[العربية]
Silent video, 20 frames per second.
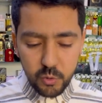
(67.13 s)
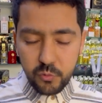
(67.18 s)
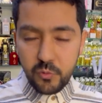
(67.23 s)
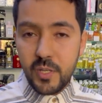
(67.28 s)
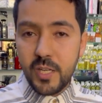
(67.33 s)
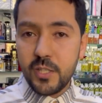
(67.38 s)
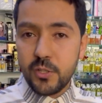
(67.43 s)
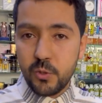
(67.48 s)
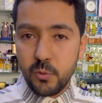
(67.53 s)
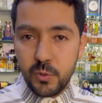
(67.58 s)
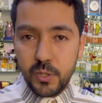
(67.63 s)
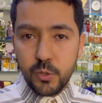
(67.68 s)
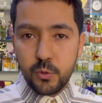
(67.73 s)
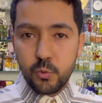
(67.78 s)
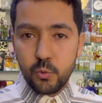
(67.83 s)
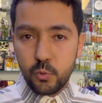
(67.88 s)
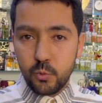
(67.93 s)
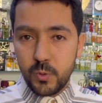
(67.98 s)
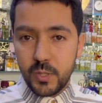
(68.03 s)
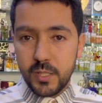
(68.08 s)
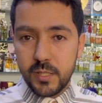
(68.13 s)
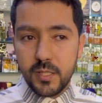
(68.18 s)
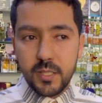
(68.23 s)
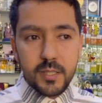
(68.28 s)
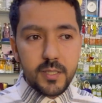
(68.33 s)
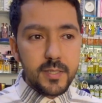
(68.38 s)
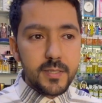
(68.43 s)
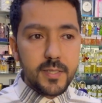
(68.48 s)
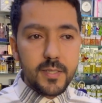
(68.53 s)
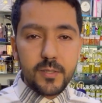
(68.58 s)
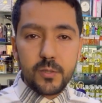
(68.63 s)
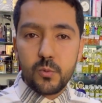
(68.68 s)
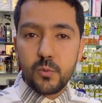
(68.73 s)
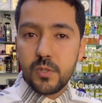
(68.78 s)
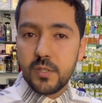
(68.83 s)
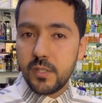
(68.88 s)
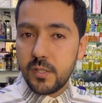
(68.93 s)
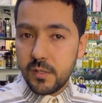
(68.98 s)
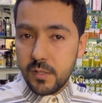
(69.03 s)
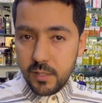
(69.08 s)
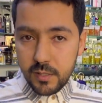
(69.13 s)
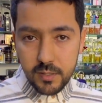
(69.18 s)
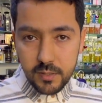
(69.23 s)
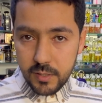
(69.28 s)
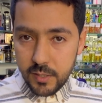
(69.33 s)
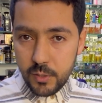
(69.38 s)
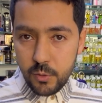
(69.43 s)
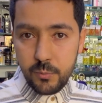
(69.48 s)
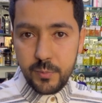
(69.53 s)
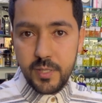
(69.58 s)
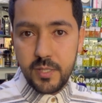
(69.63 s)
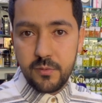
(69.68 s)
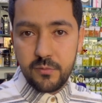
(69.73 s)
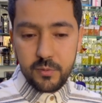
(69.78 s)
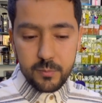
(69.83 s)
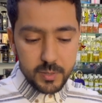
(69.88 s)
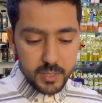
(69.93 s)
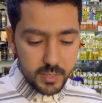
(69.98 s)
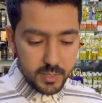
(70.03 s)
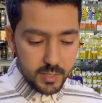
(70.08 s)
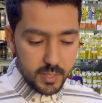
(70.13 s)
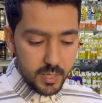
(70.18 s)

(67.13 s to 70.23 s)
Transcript: في حاجه ولا جوج ولا كذا الانسان خصو يدي الغدا يوميا فهمتي